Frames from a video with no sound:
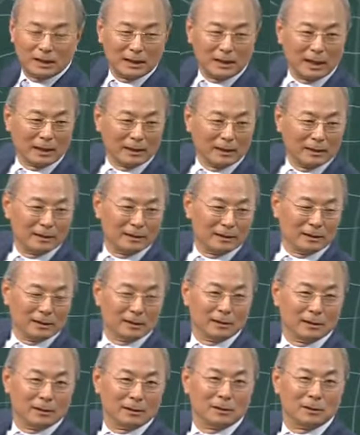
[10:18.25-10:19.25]
기계를
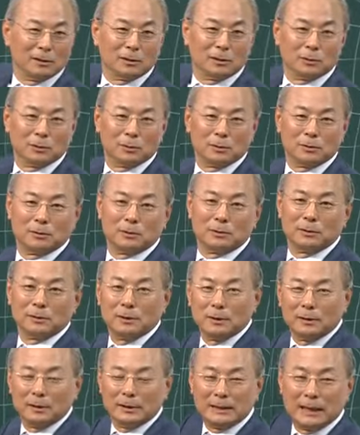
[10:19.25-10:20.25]

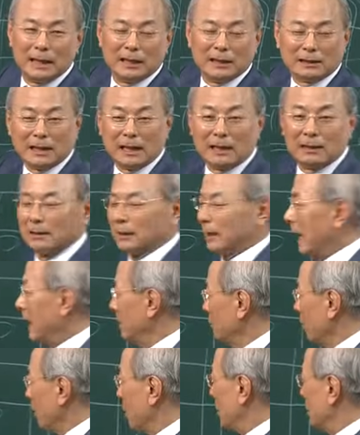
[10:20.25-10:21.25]
이제 있다는 걸
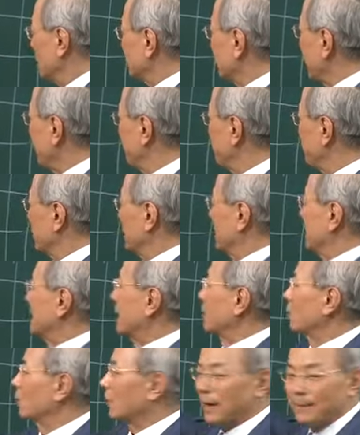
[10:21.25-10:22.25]
알고 샘플을 이제
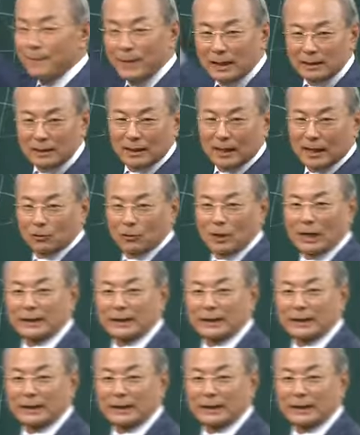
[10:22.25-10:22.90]
이렇게 만들어 가지고